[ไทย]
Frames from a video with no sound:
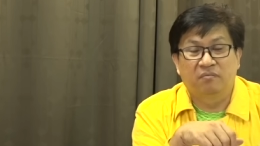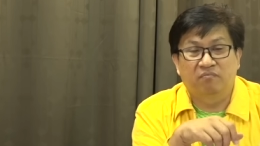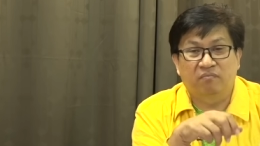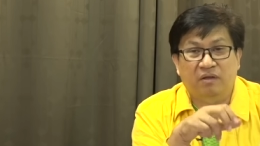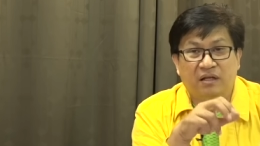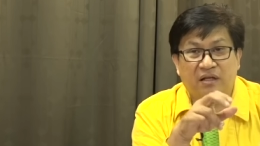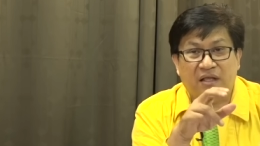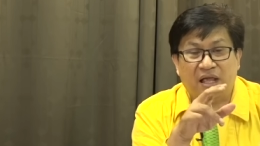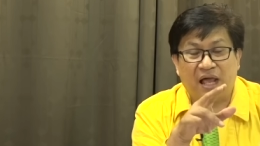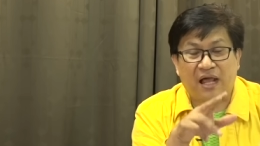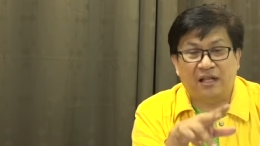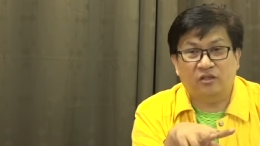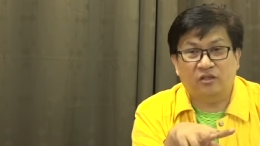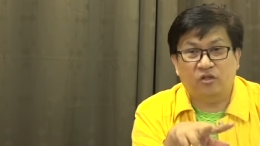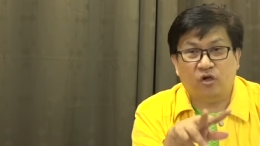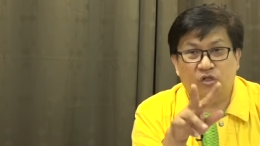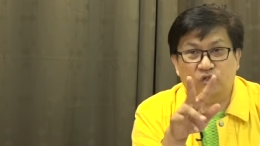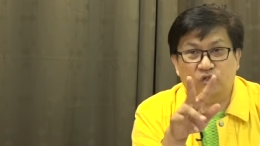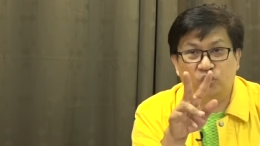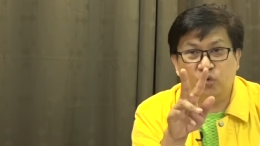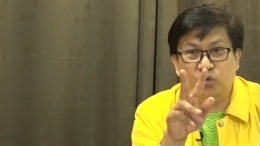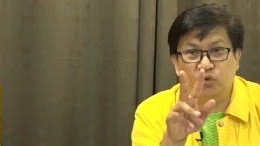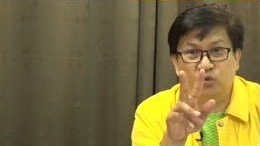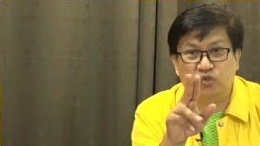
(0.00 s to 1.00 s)
เป็นการต่อ
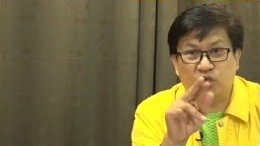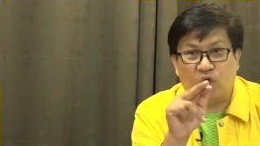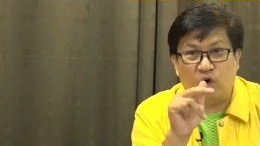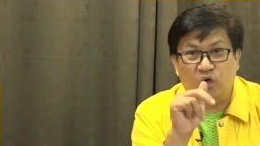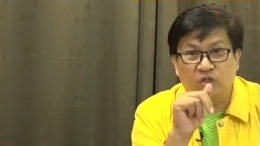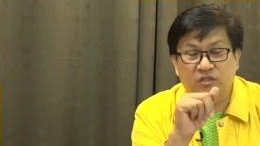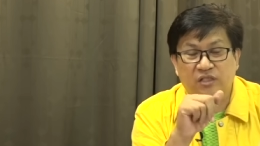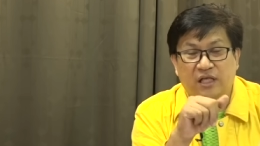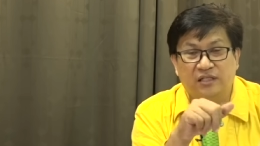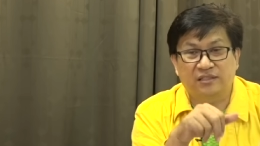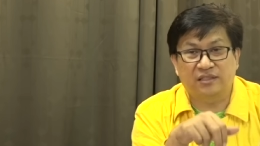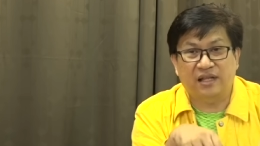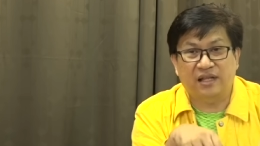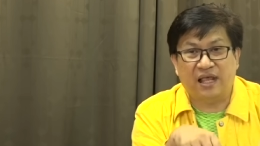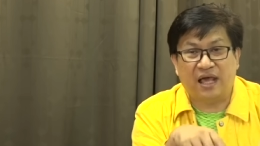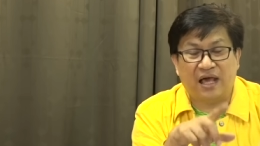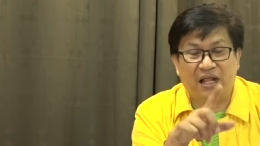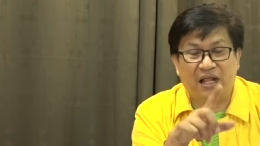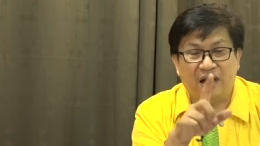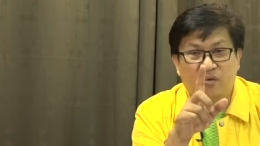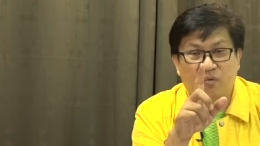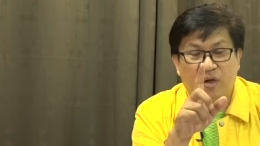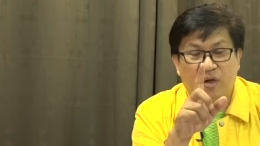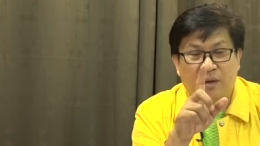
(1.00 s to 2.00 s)
สู้สองศาสนา
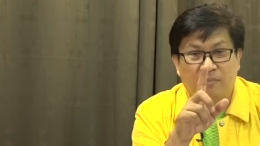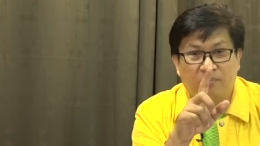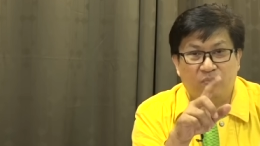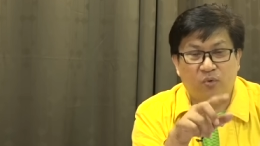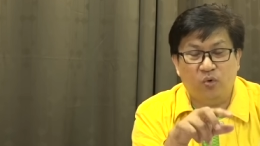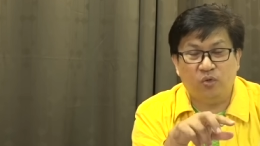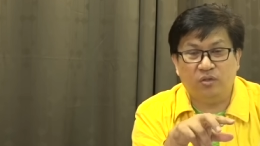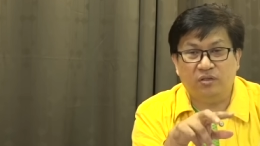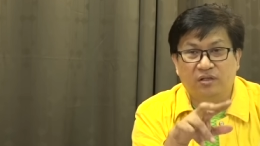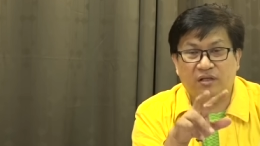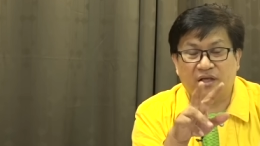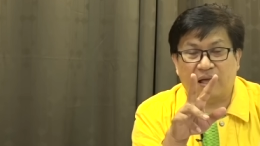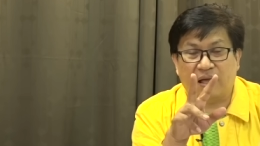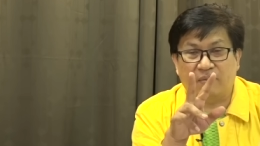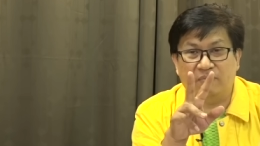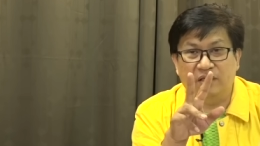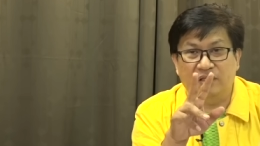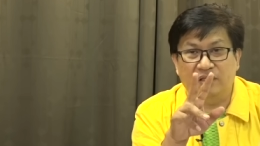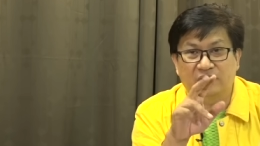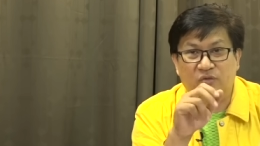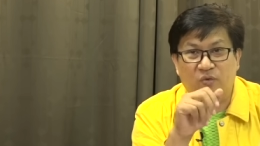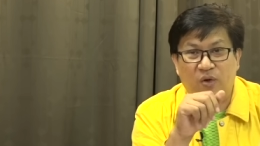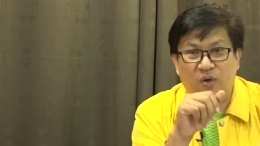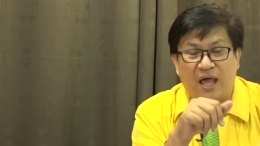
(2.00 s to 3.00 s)
ระหว่างพุทธกับ
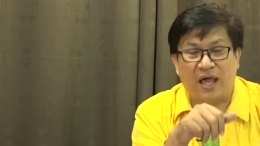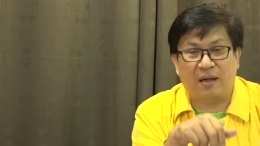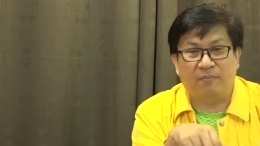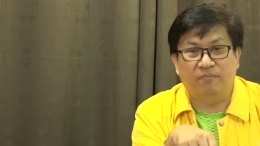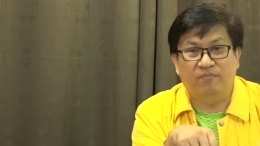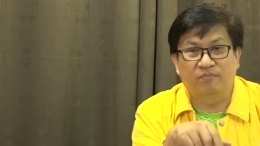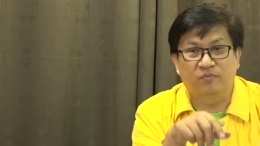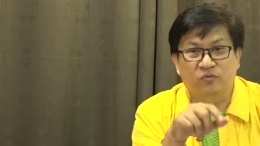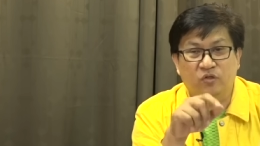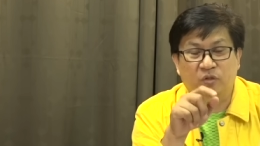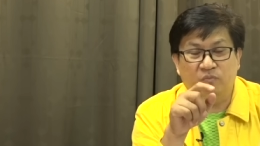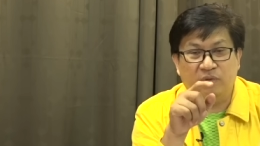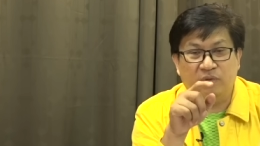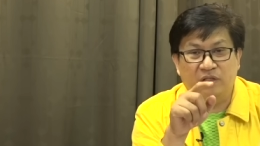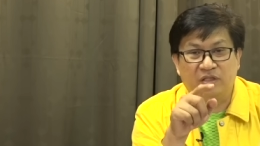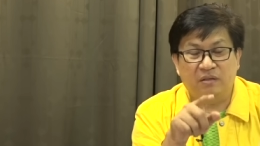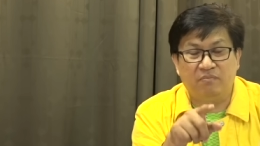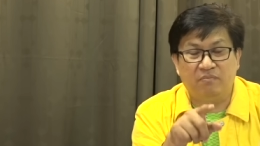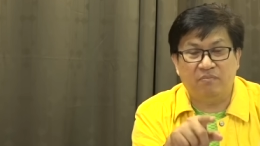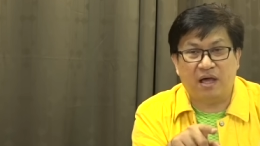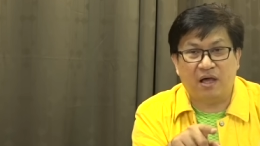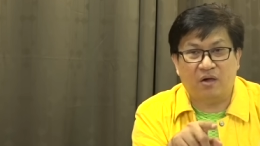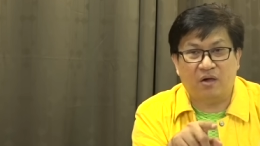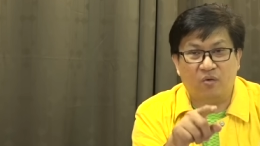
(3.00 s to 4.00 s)
อิสลามจนเป็น
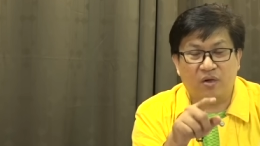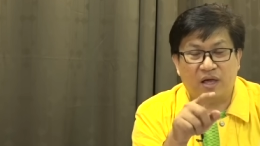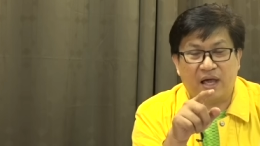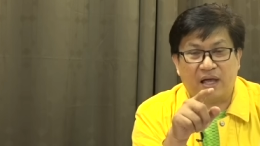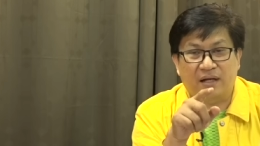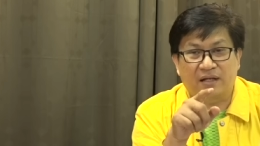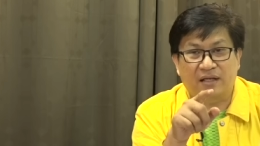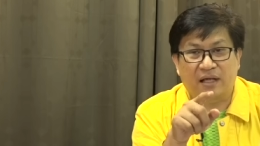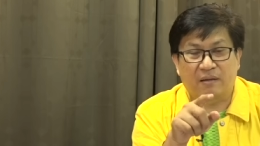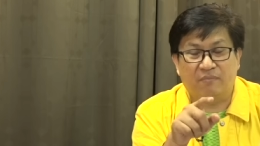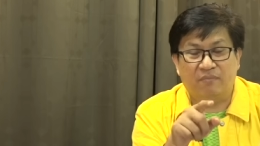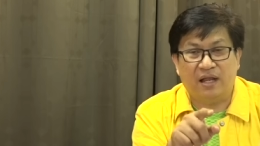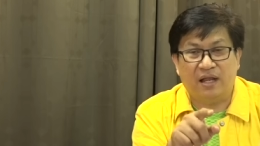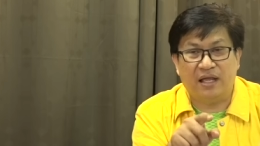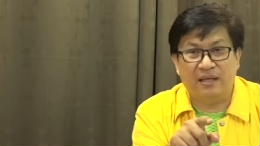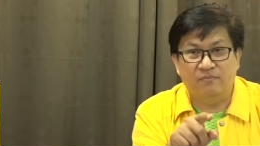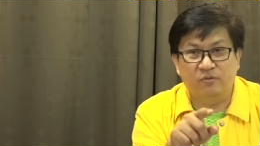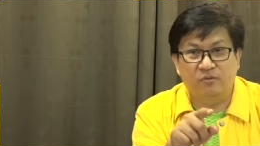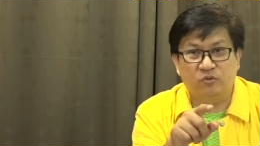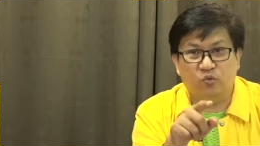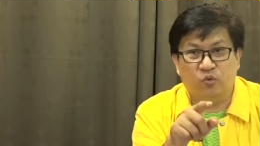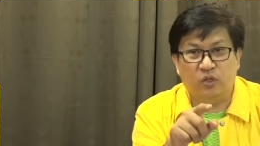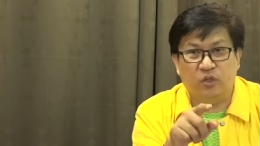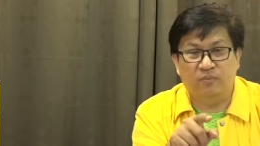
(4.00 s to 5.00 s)
ที่มาของการขับไล่
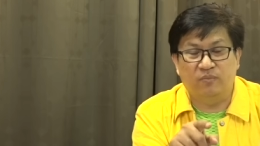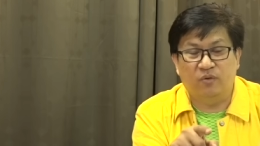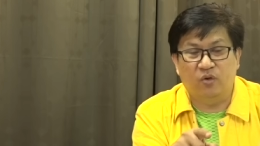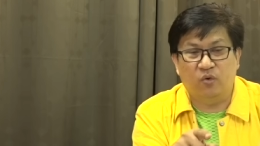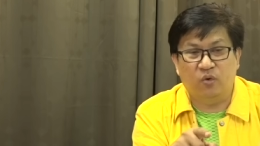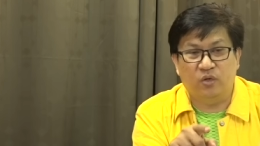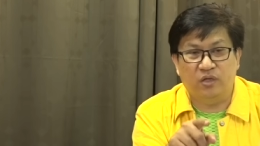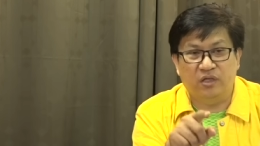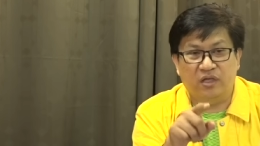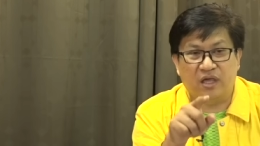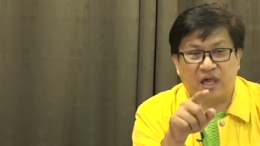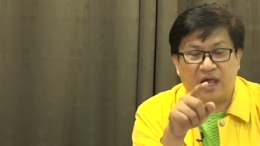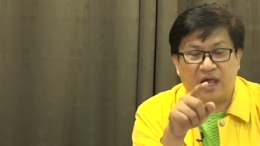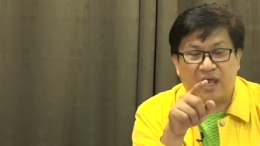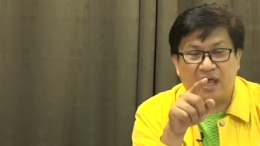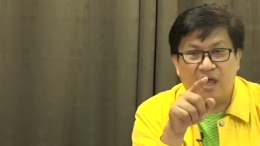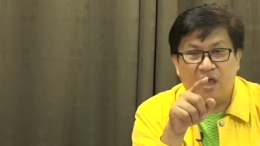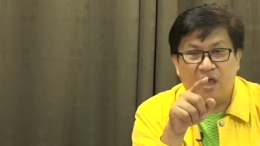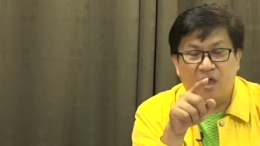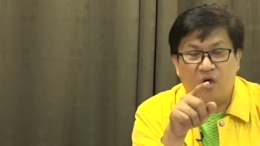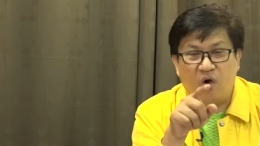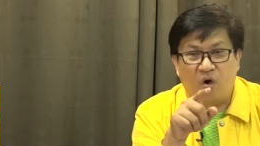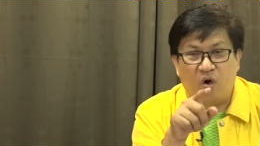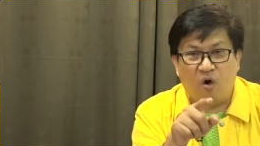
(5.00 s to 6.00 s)
มุสลิมโรฮิงญา
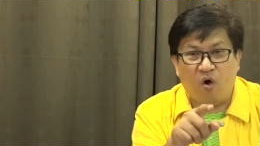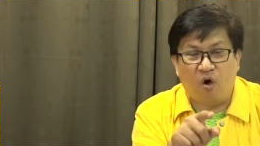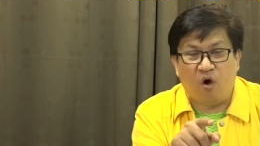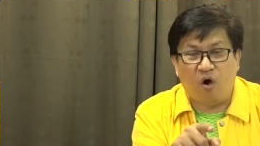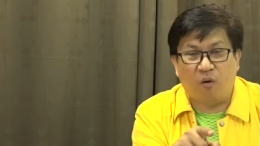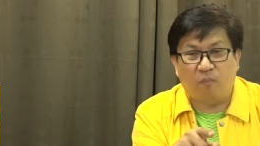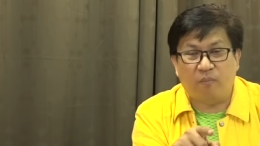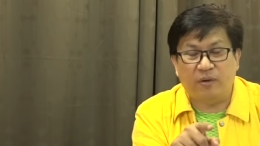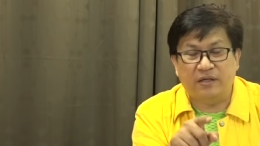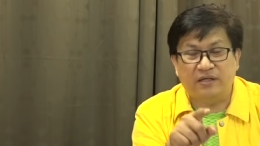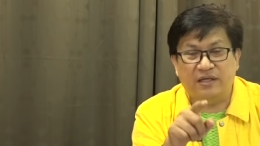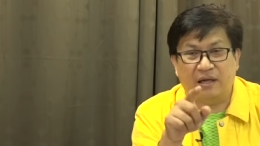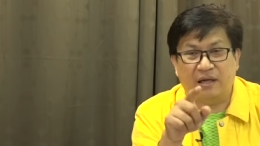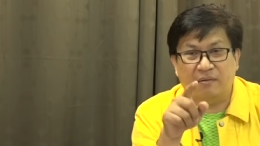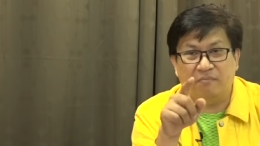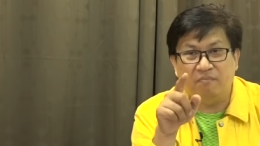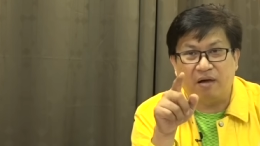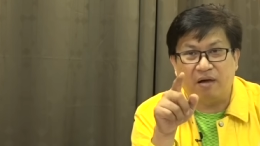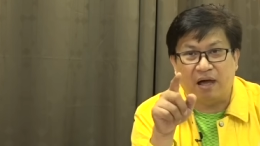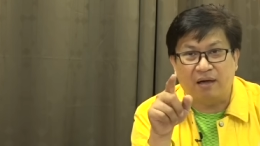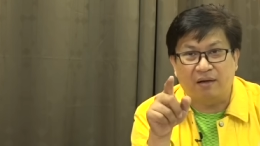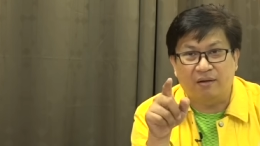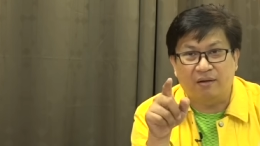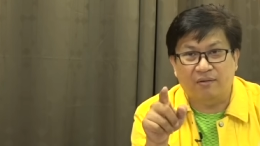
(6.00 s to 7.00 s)
ออกไปยัง
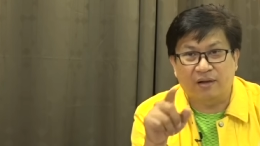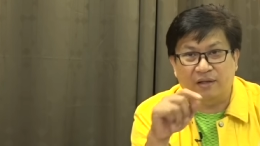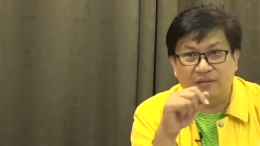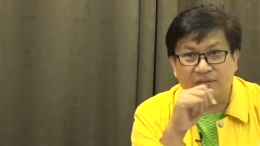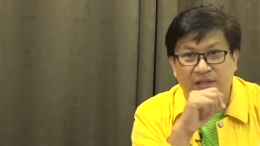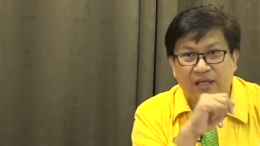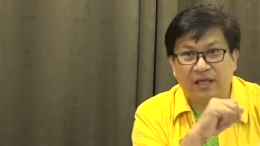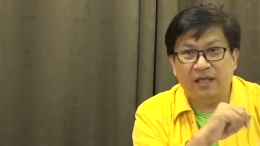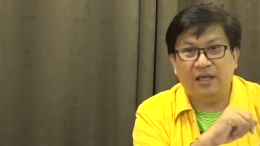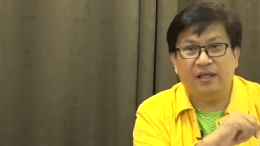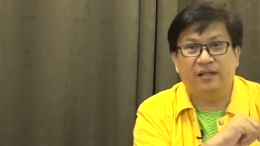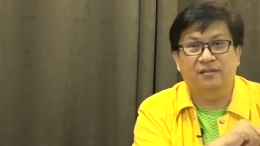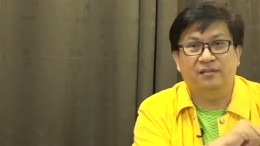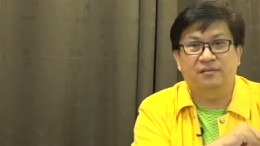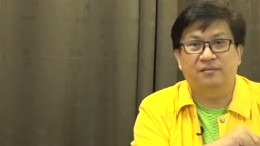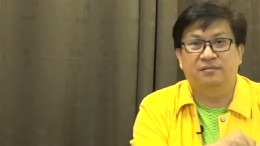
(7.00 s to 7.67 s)
บังกลาเทศ